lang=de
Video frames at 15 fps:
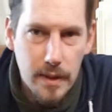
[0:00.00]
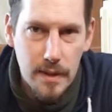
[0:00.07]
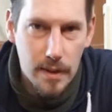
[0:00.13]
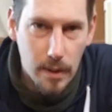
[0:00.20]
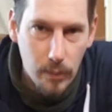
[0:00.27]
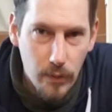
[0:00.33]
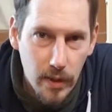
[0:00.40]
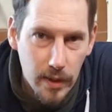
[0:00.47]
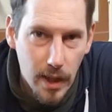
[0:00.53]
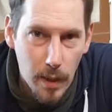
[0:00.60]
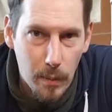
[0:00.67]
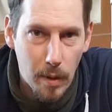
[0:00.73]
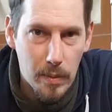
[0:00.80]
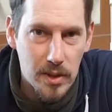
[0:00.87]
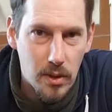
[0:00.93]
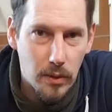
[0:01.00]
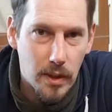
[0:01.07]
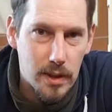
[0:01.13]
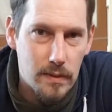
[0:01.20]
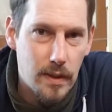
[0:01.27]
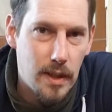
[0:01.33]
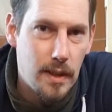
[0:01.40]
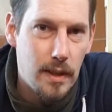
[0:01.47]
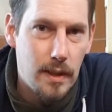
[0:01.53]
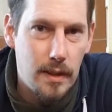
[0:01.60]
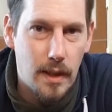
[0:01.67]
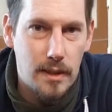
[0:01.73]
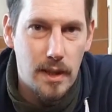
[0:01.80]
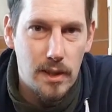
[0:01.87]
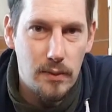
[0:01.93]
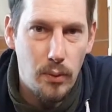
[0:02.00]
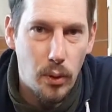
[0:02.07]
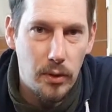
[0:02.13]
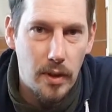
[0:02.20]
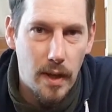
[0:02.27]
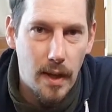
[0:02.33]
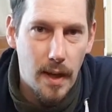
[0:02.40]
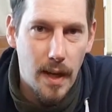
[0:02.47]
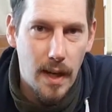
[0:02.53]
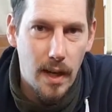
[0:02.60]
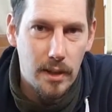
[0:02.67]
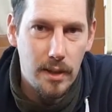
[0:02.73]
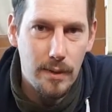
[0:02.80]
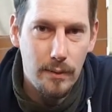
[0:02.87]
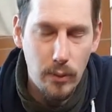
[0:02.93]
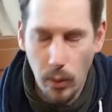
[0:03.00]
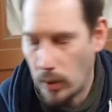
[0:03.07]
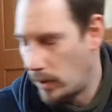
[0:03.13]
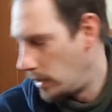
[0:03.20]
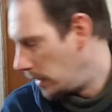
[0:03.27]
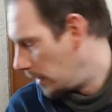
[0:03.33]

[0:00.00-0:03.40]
es im Winter immer besonders wichtig, dass das Futter relativ dunkel